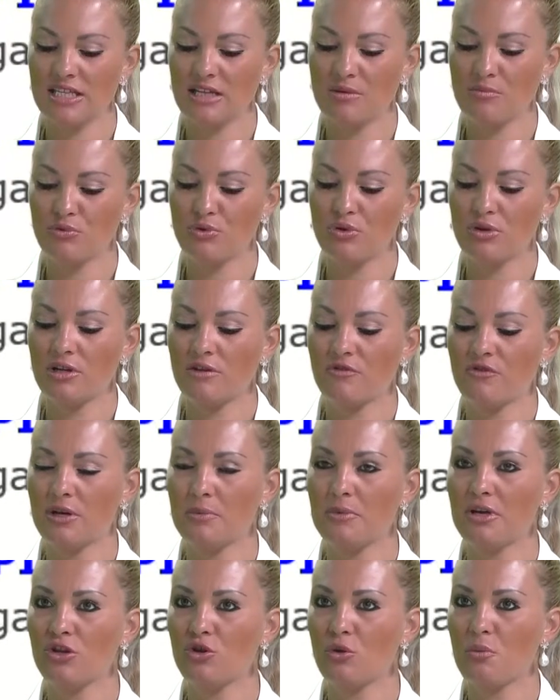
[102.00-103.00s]
il punto di
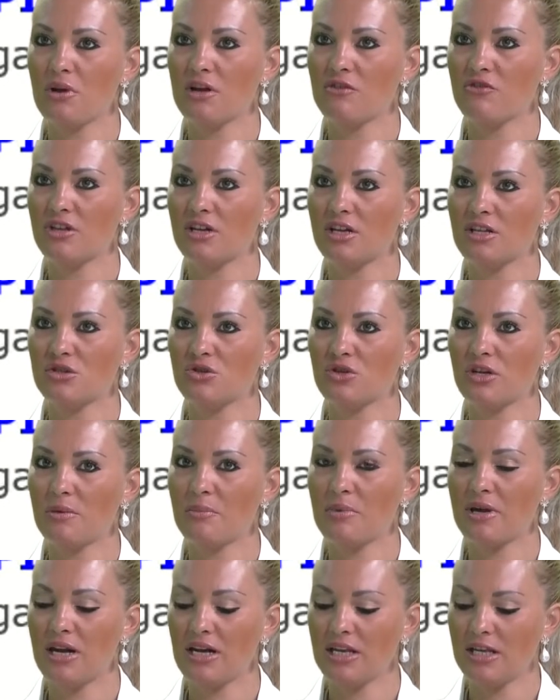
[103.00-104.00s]
riferimento per la Federazione
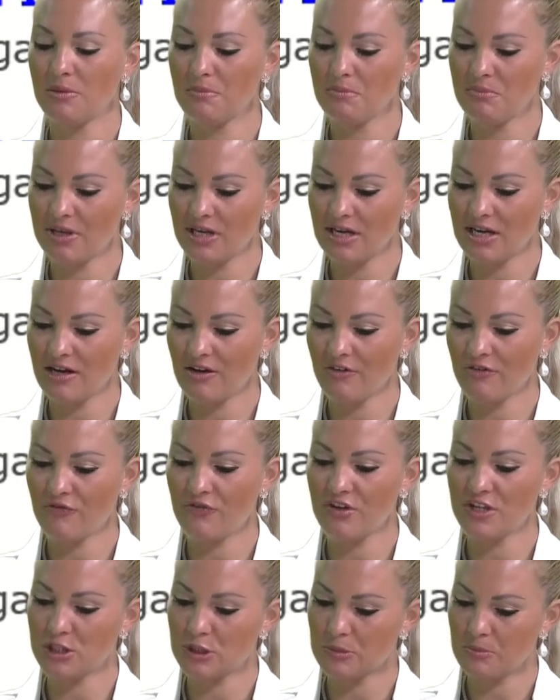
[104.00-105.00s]
Paralimpica,
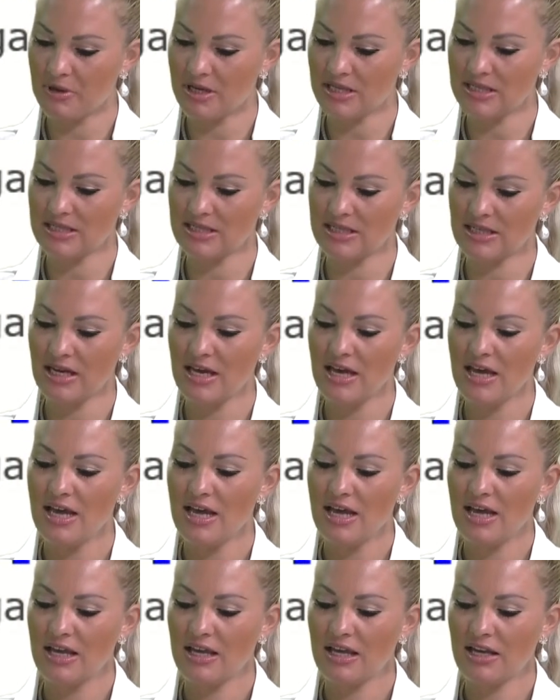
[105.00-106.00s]
FISPES,
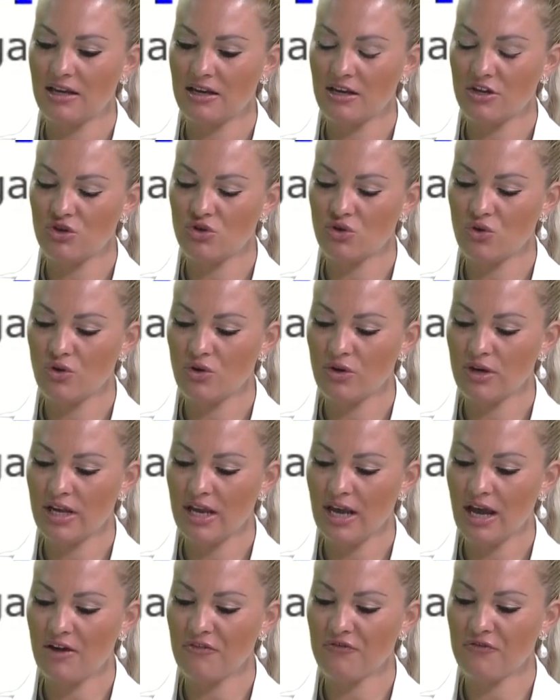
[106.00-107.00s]
in
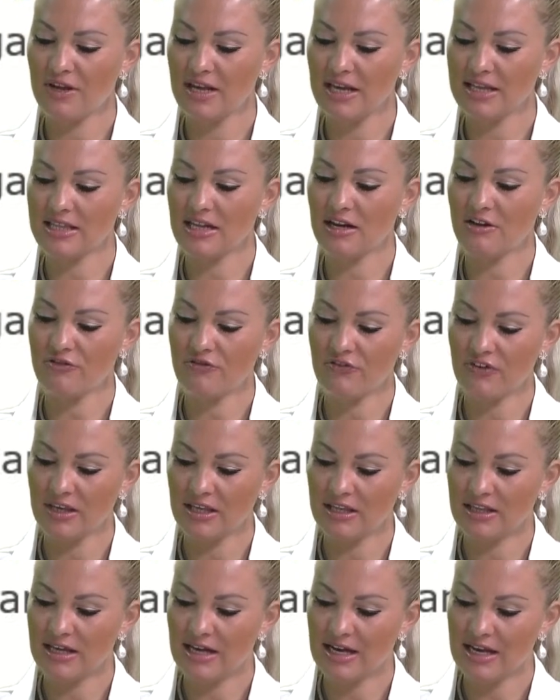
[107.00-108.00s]
regione, affiliata alla
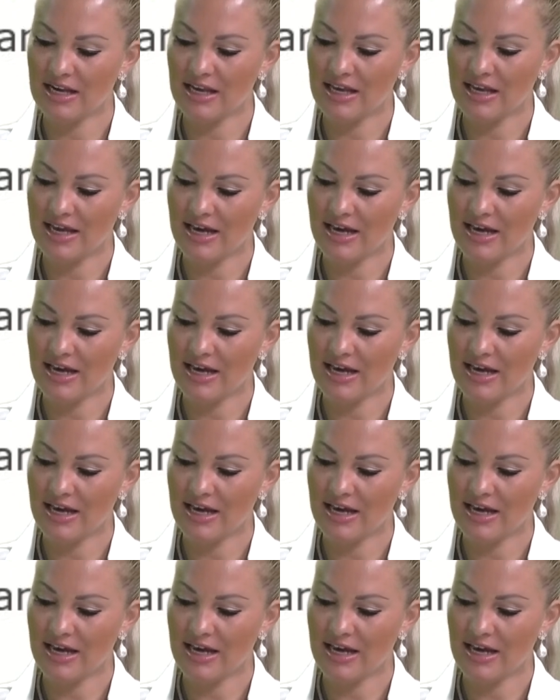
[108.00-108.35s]
FIDAL e